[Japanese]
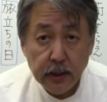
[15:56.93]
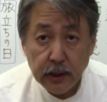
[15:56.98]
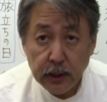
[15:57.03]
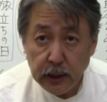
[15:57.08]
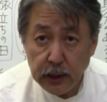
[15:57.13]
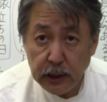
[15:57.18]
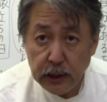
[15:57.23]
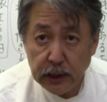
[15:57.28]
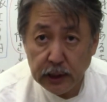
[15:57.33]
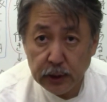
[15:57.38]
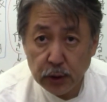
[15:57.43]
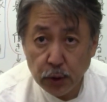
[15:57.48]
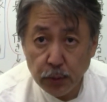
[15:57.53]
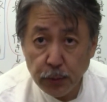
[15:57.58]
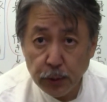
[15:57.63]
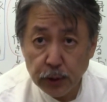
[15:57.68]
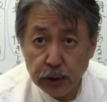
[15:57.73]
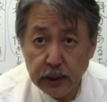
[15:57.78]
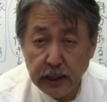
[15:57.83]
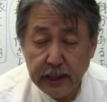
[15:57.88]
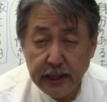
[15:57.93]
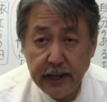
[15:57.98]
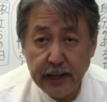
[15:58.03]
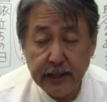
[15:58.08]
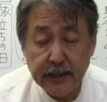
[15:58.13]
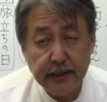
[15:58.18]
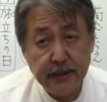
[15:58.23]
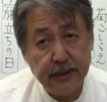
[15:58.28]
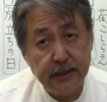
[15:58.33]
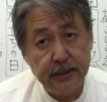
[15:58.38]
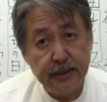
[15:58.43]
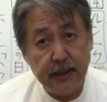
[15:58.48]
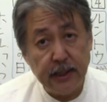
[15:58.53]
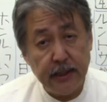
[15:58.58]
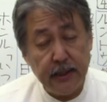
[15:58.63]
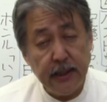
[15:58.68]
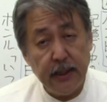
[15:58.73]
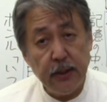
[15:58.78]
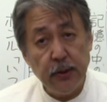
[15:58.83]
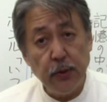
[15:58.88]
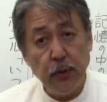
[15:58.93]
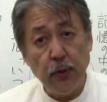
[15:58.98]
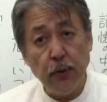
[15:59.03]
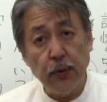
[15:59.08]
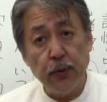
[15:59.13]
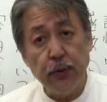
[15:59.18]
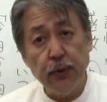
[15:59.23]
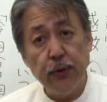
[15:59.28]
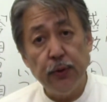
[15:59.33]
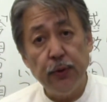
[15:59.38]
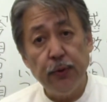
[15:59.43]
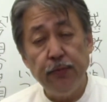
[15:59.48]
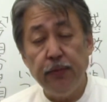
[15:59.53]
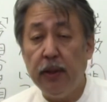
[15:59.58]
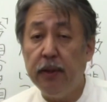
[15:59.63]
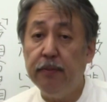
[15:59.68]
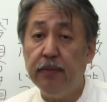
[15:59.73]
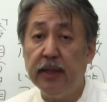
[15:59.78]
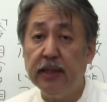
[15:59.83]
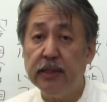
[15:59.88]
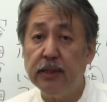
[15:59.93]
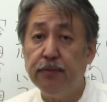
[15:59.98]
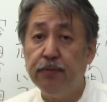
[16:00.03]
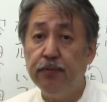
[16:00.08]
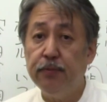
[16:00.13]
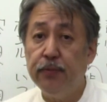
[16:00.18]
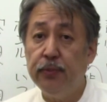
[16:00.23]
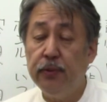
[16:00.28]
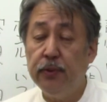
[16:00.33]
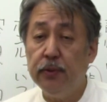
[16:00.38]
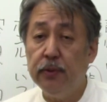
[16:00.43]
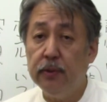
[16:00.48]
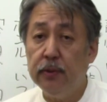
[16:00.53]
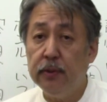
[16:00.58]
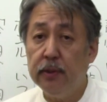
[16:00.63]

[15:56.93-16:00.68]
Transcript: いいなと思ったらチャンネル登録、メンバーシップ